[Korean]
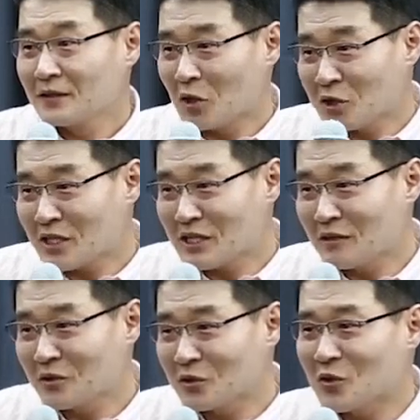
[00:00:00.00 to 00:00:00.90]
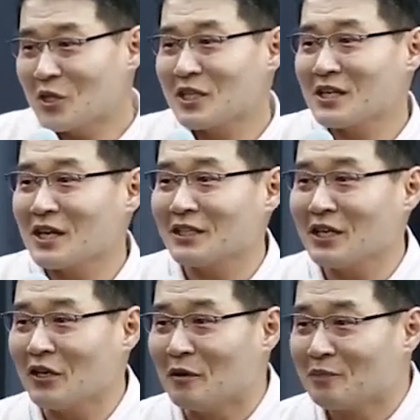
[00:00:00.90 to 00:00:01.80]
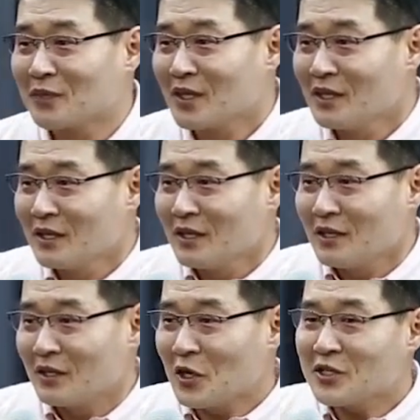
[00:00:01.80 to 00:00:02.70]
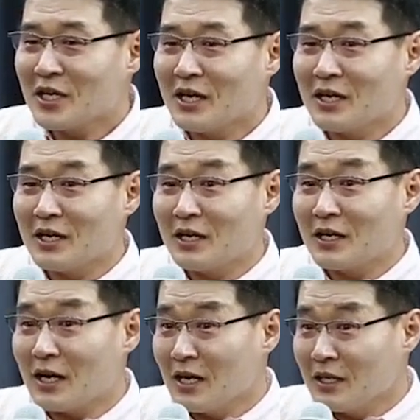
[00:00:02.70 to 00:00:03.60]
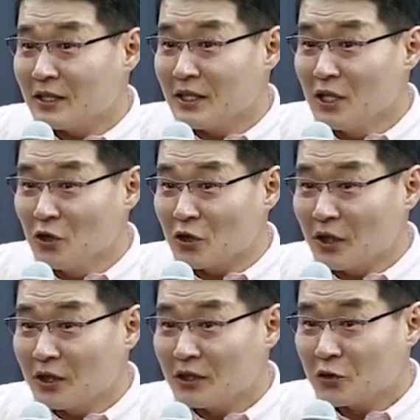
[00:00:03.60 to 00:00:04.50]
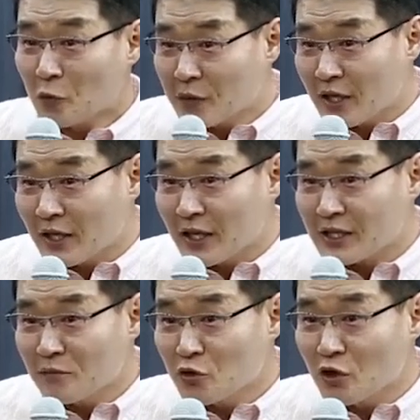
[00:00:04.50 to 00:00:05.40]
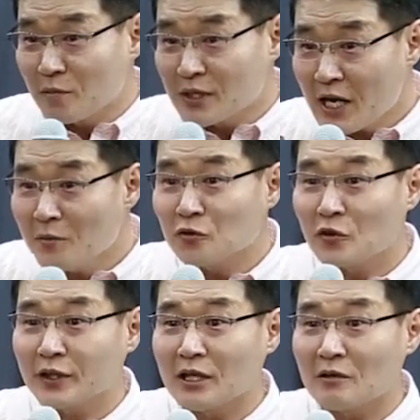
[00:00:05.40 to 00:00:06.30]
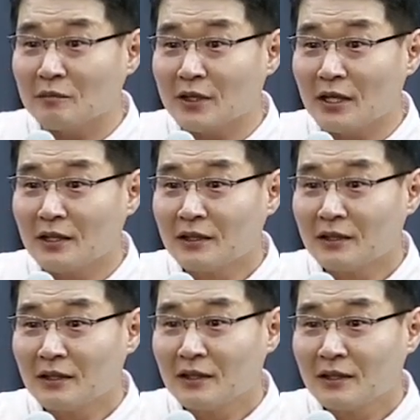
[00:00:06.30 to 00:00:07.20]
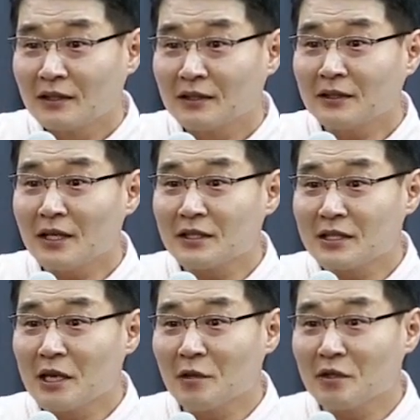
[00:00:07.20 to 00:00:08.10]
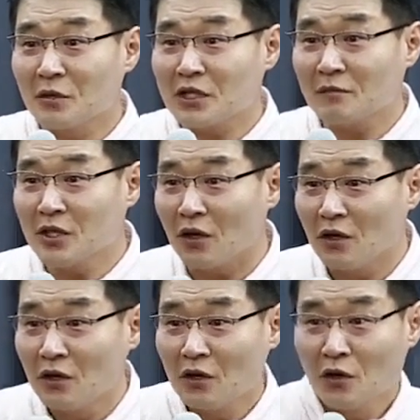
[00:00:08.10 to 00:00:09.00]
근데 러시아 사람들은 또 이렇게 생각을 해요. 러시아가 인류를 좁게 얘기하자면 유럽을 세 번 구했다고 합니다. 그때 그 세 번은 뭐냐면요.